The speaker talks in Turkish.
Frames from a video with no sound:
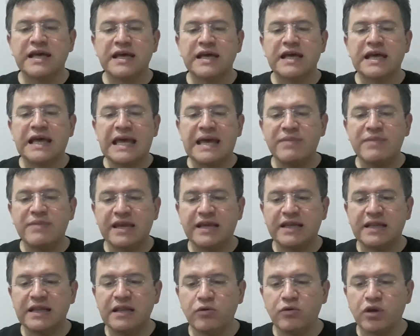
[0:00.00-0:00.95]
emekli
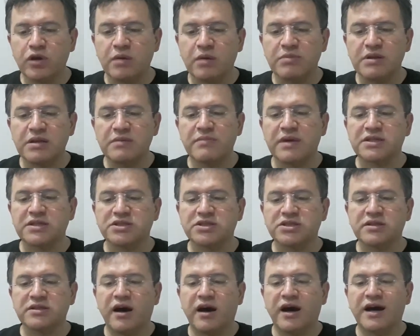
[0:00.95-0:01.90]
olabilmek için
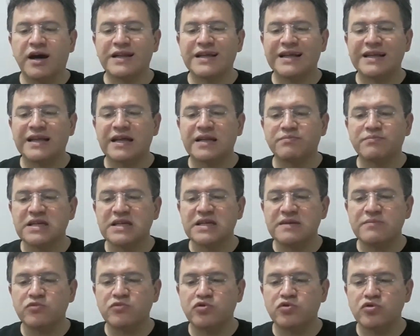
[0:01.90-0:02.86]
aranan prim
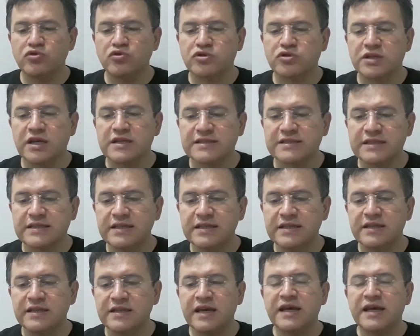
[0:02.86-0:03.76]
gün sayısının